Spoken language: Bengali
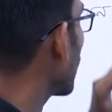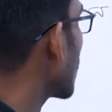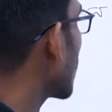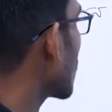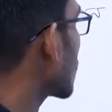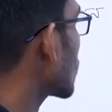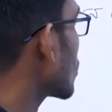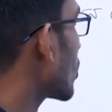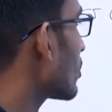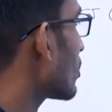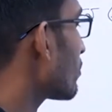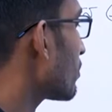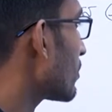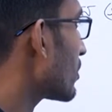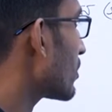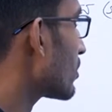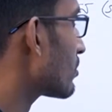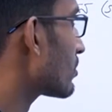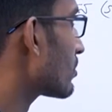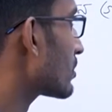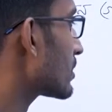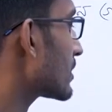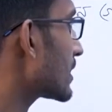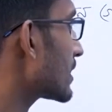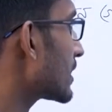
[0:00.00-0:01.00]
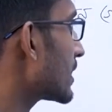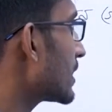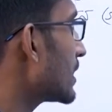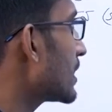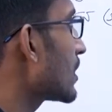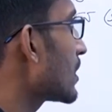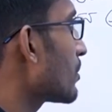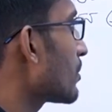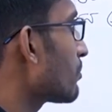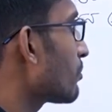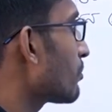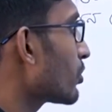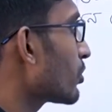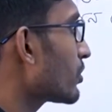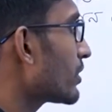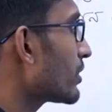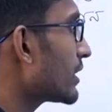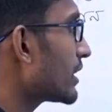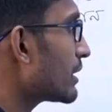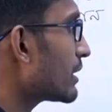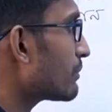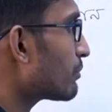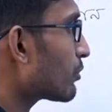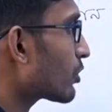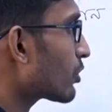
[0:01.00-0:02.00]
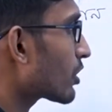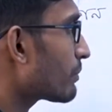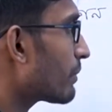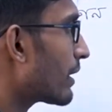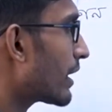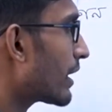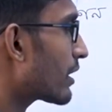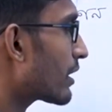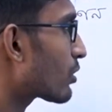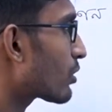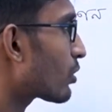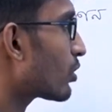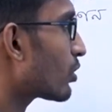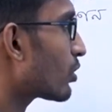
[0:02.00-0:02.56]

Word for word: সরবরাহ করছে প্রতিটি পরিবাহী রোদ ও